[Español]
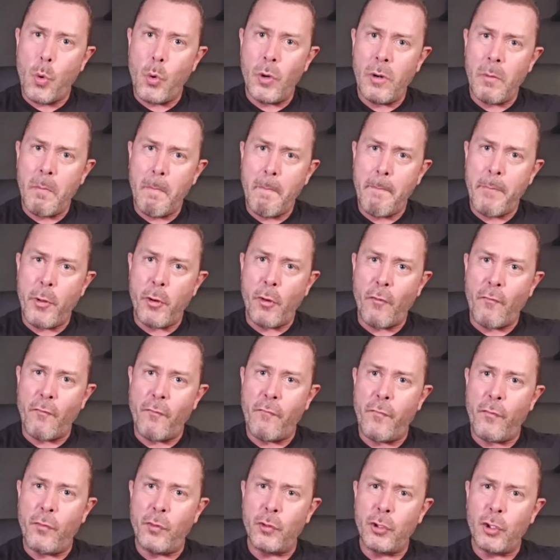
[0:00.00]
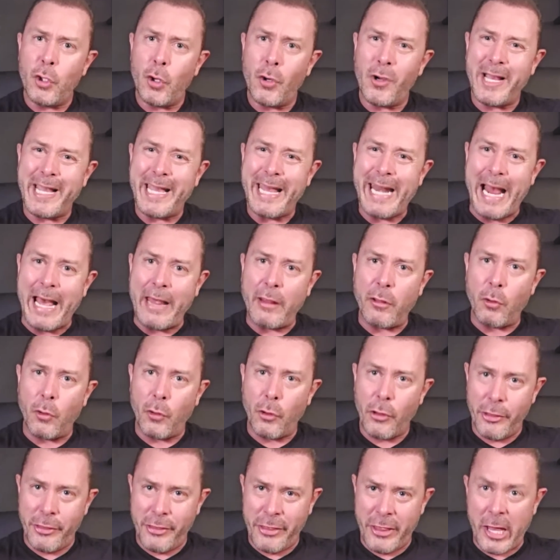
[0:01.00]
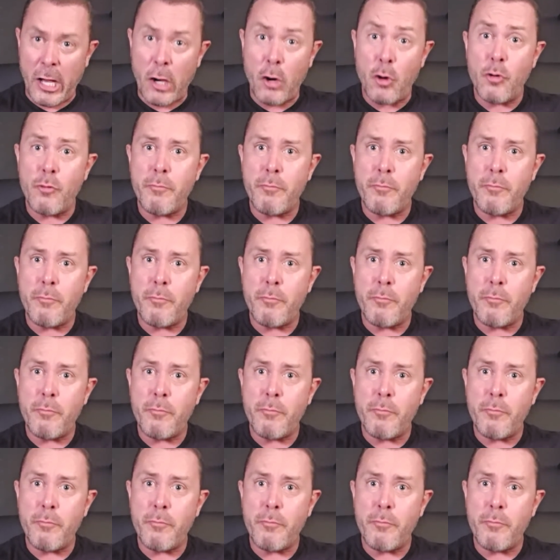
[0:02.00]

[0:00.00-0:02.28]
un profundo grado de